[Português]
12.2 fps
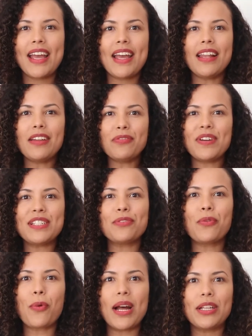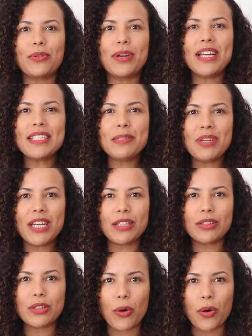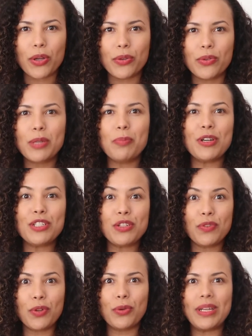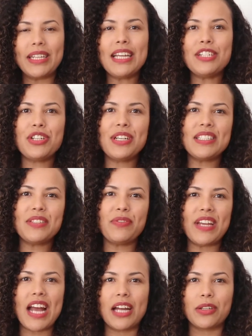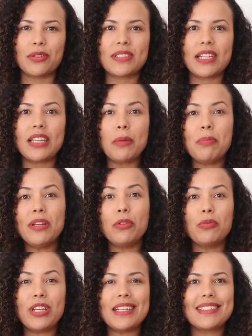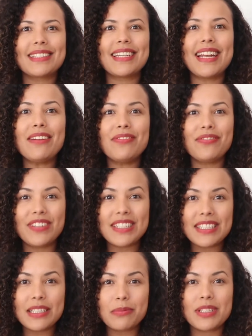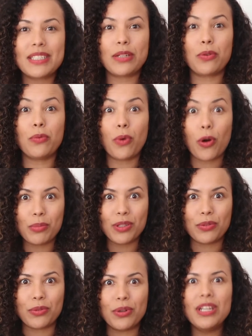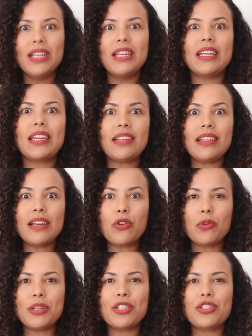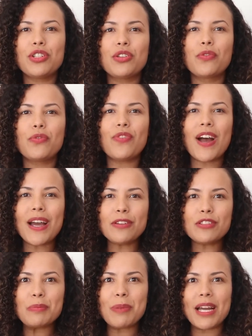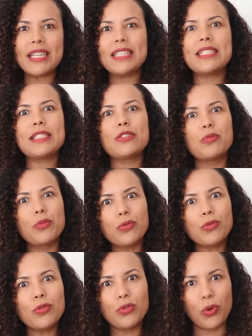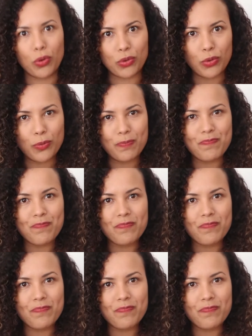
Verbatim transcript: Ela faz um quadro respiratório que pode evoluir desde resfriados até pneumonias gravíssimas e com óbito, e que tem acometido vários países no mundo todo.